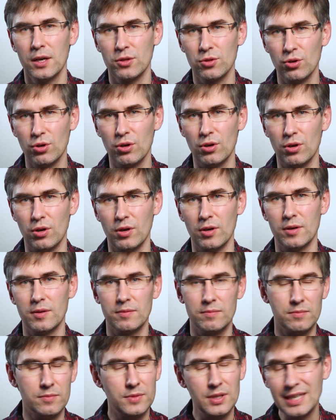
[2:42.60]

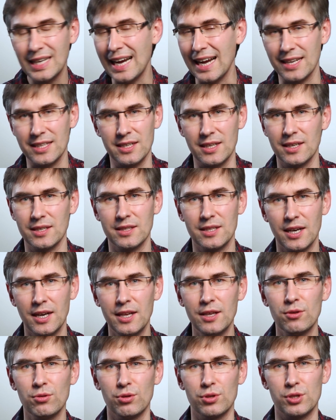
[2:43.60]
но никак не
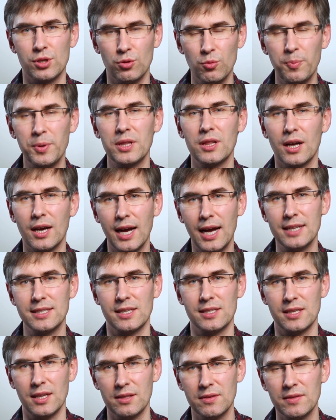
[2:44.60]
контролируется, ну,
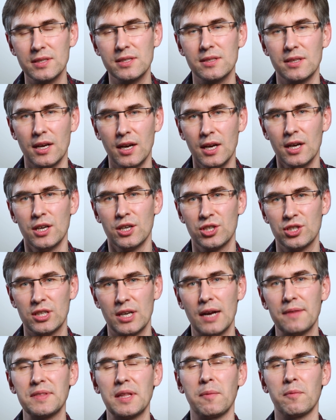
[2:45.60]
предлагается, соответственно,
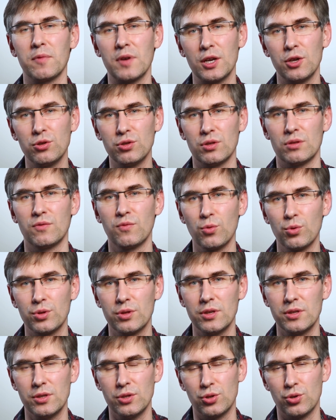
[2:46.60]
штраф там в районе
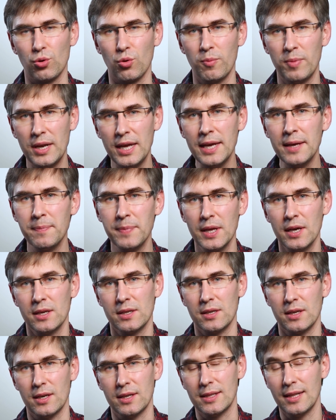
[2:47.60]
2000 рублей
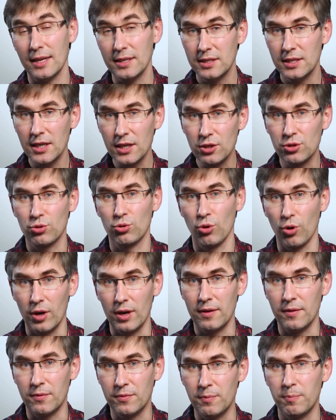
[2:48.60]
э, для тех,
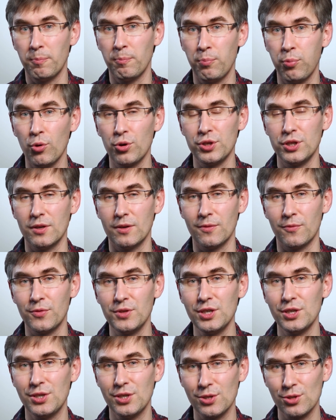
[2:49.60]
кто
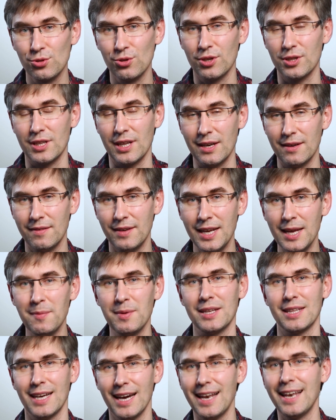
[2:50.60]
в несезонное
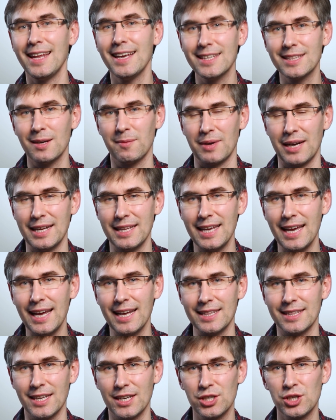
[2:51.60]
время, да, летом
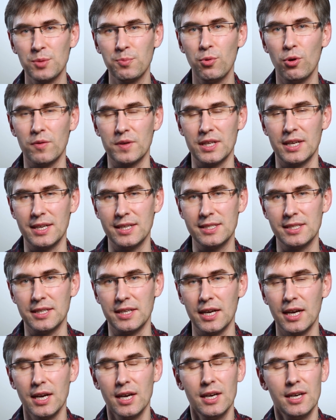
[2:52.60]
гоняет на шипованной
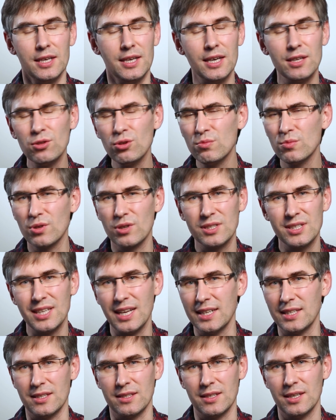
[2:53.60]
резине. Я думаю,
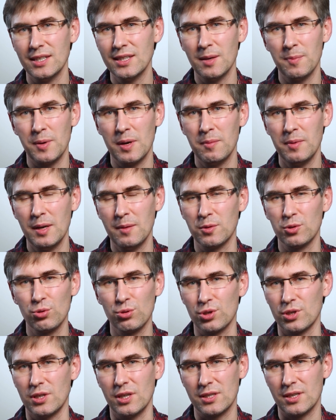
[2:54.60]
кстати, эта проблема
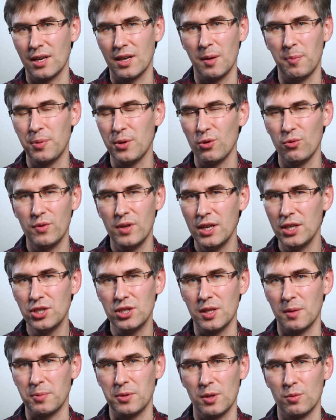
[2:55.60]
тоже несколько
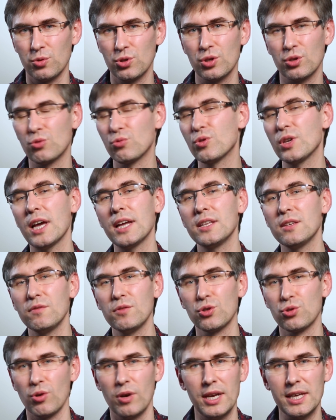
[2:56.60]
преувеличена, потому что, ну, я не
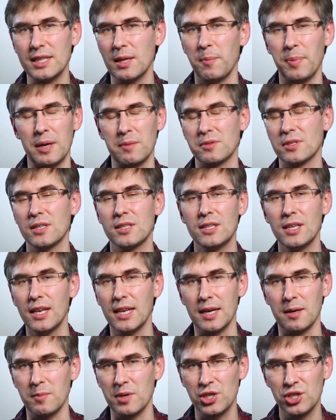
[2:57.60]
вижу летом прям
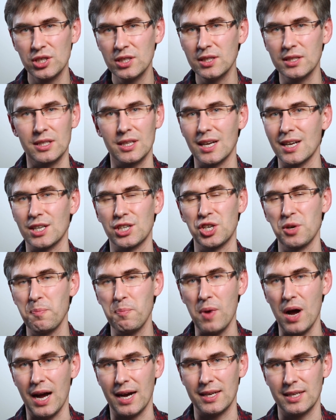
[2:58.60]
засилья машин на
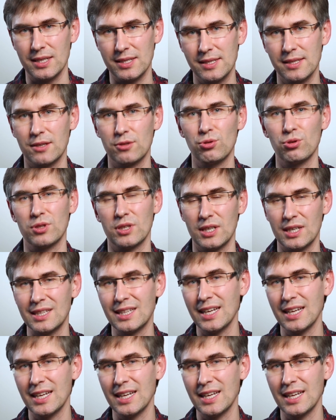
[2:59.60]
шипах. Если кто-то и